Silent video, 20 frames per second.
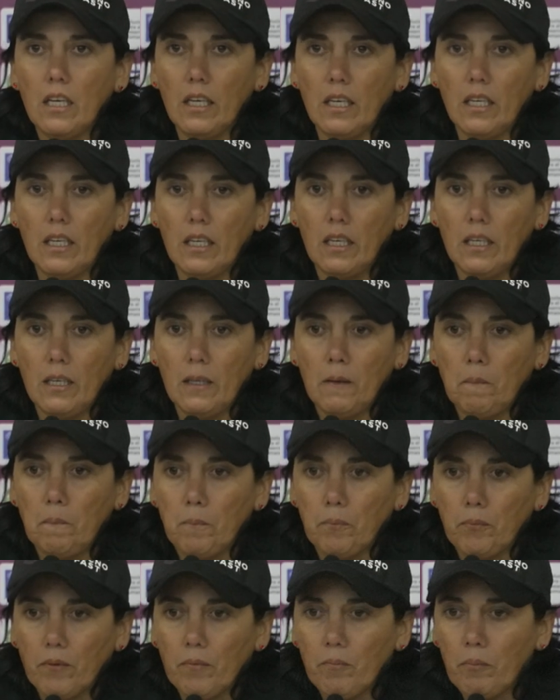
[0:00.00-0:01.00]

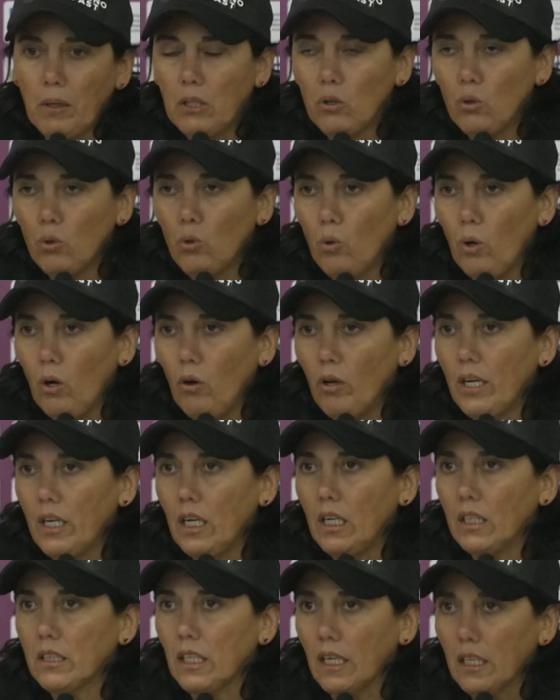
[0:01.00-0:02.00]
eh, viendo jugadores en
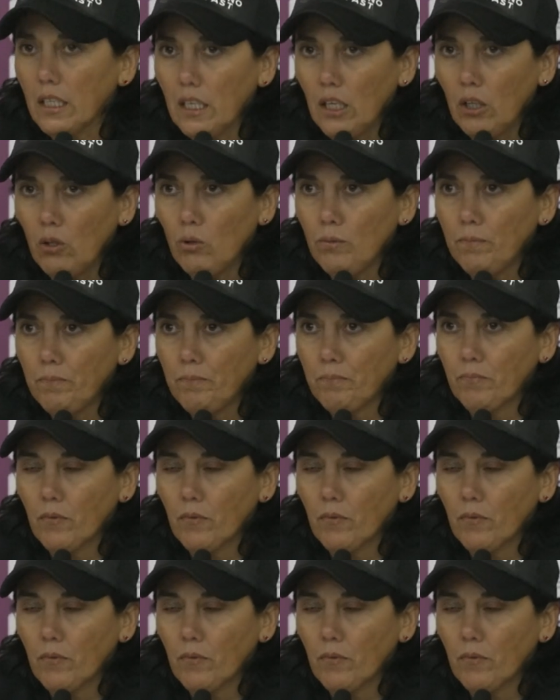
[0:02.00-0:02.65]
el extranjero.